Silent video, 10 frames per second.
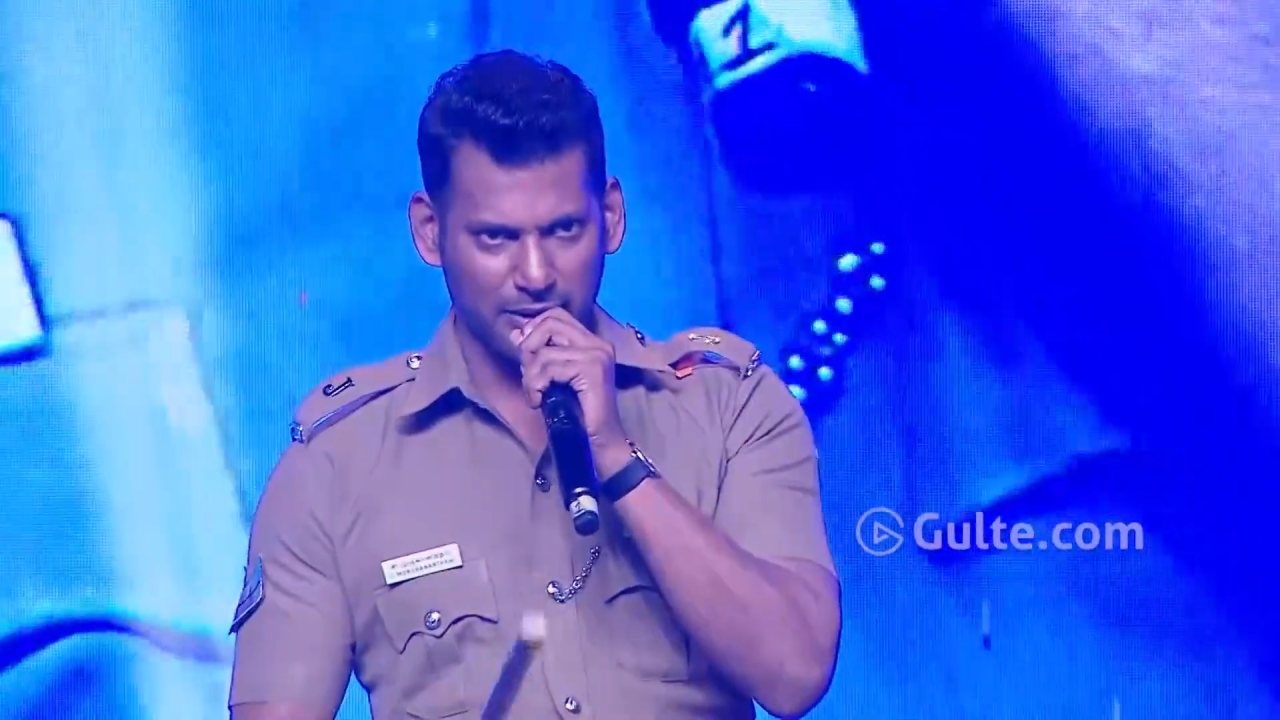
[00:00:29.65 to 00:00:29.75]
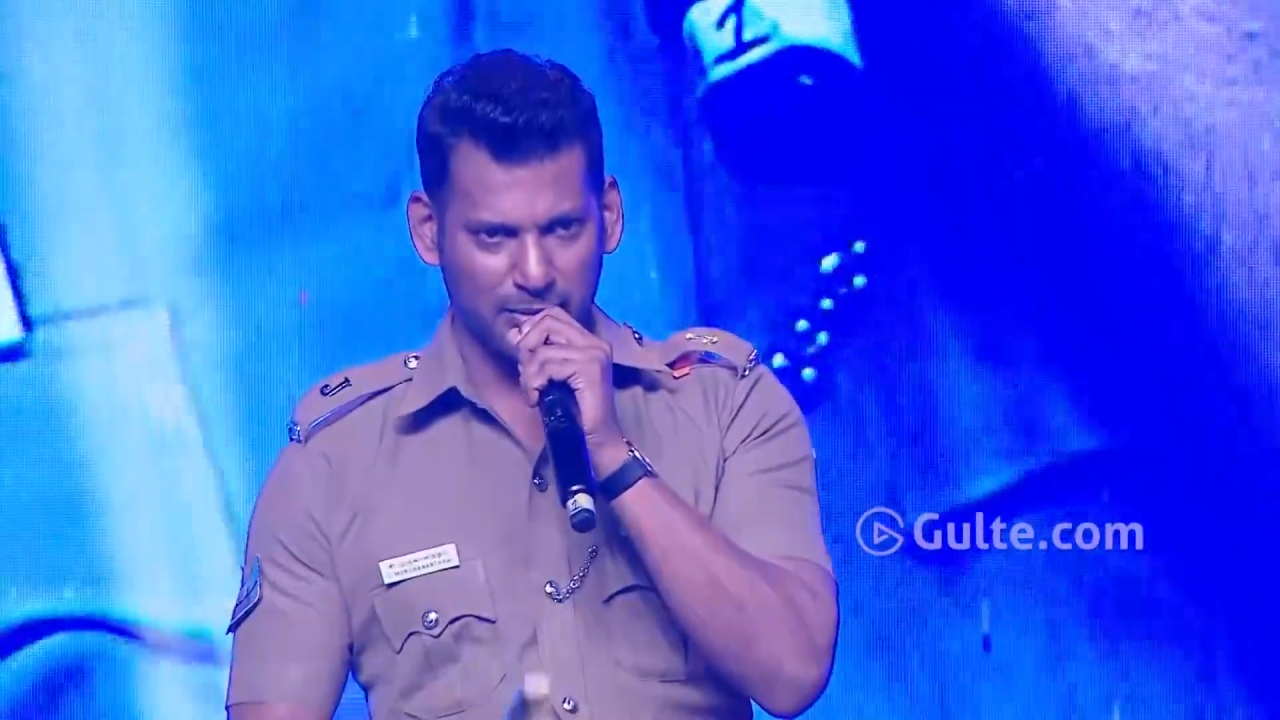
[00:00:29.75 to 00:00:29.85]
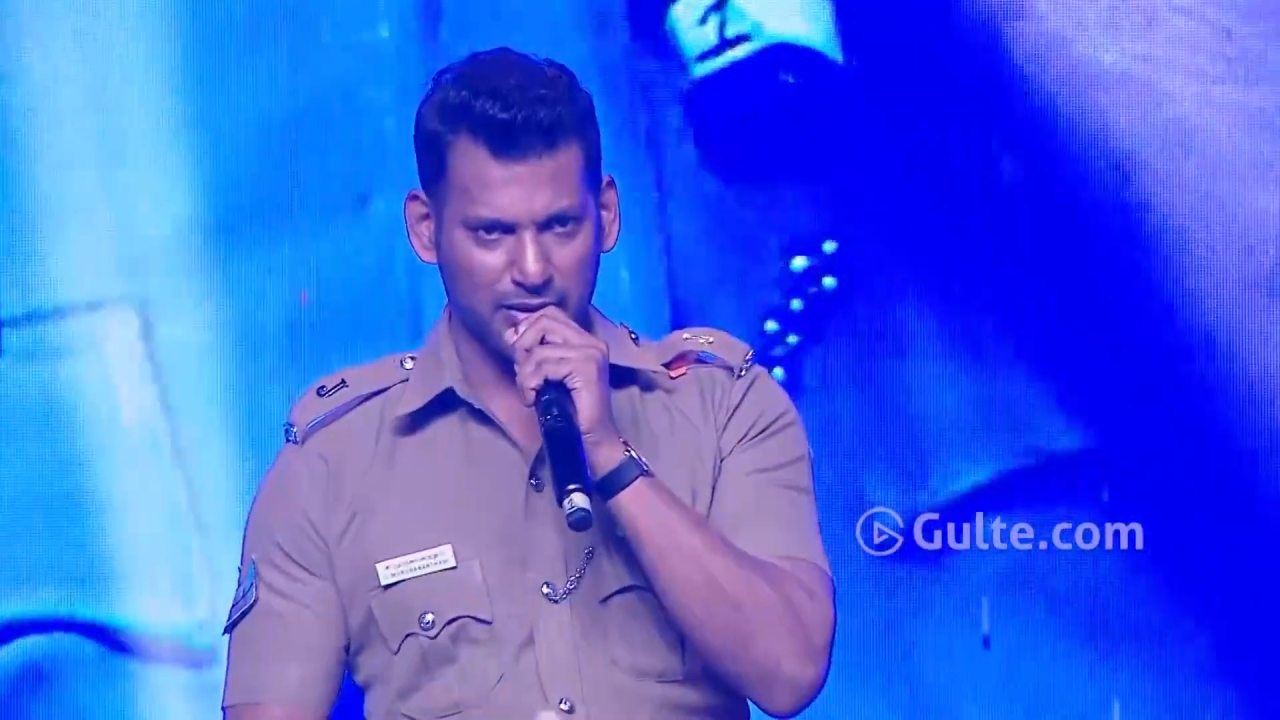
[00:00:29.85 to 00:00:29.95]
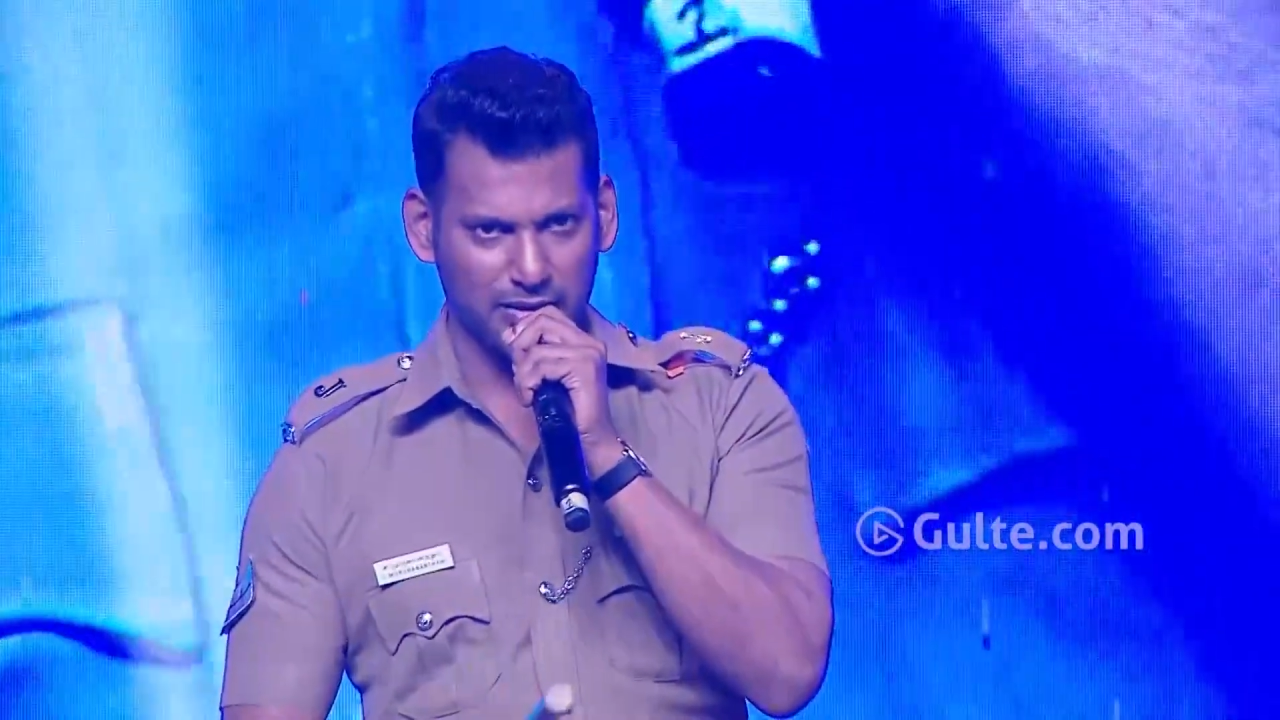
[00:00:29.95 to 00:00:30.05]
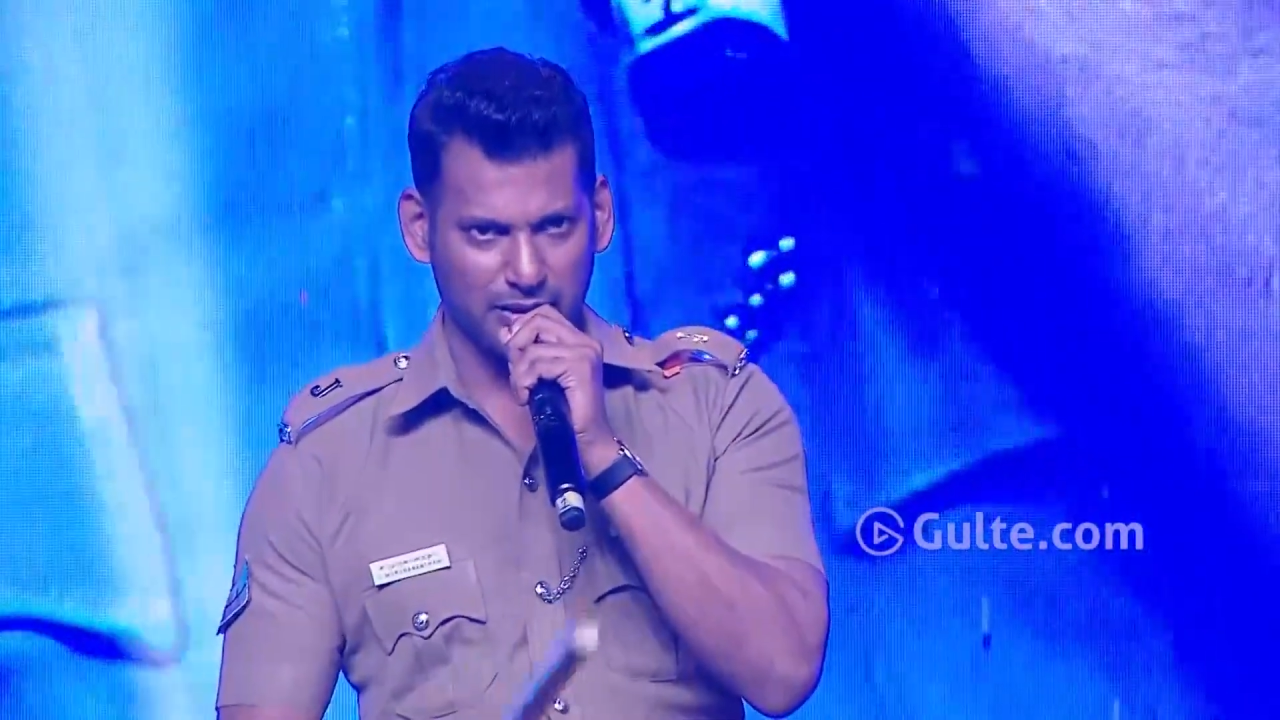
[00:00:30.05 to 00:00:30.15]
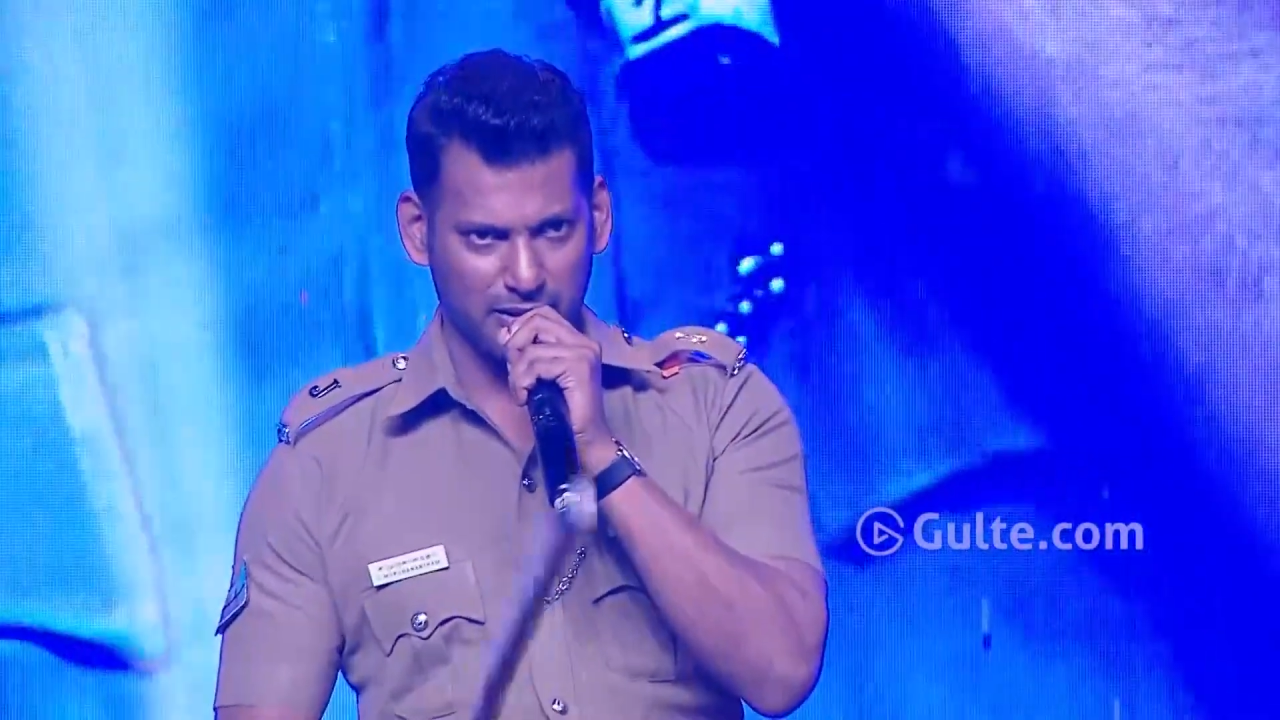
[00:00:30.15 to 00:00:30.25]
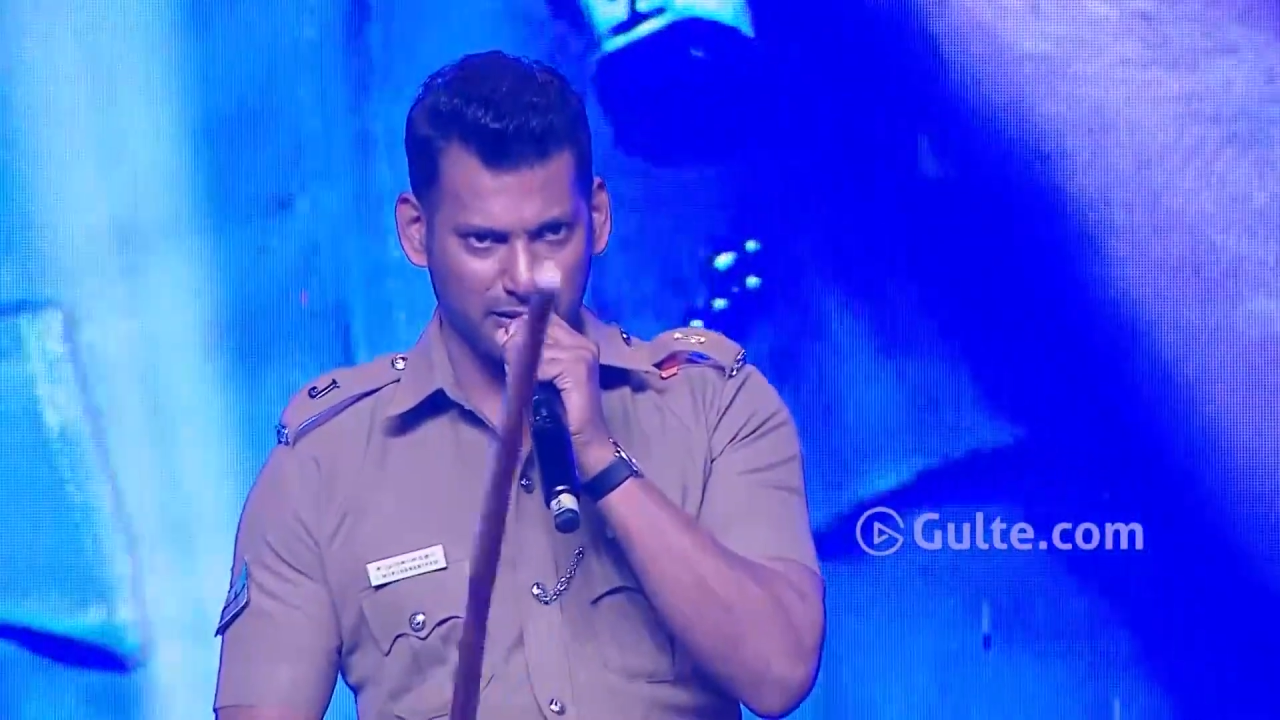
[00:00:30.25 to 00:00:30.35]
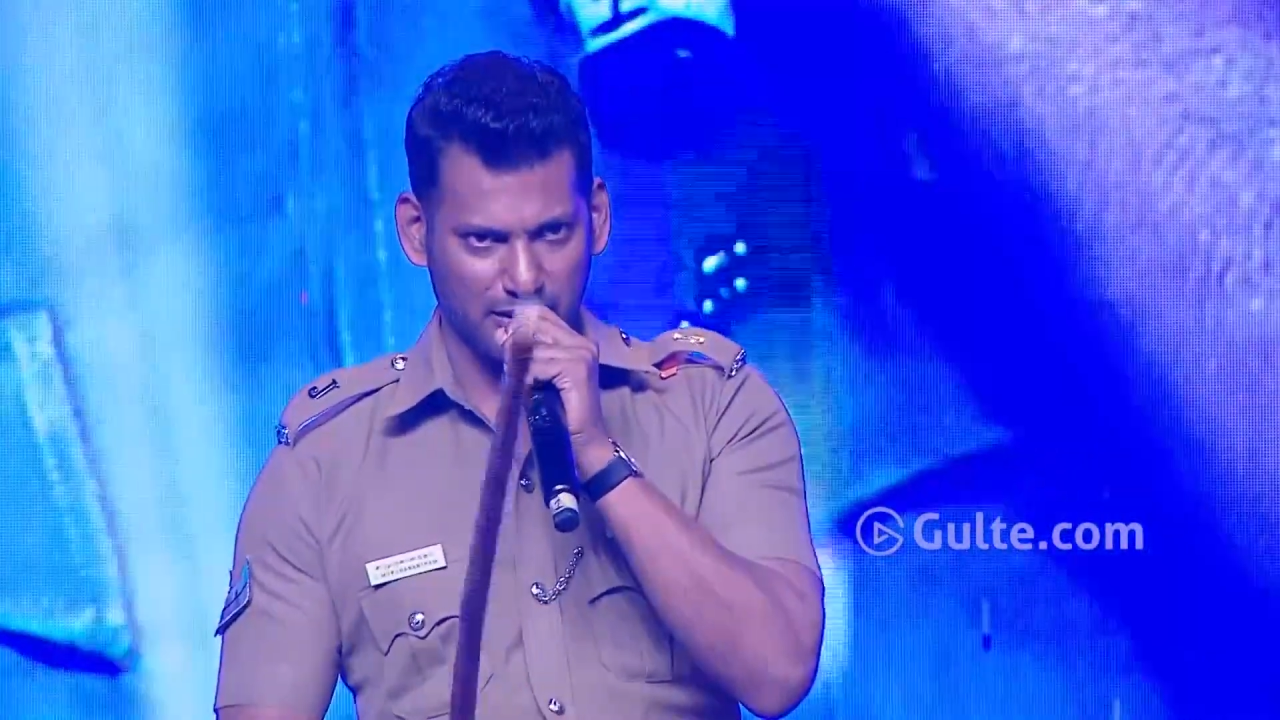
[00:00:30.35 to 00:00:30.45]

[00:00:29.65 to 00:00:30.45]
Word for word: నిలబడతాను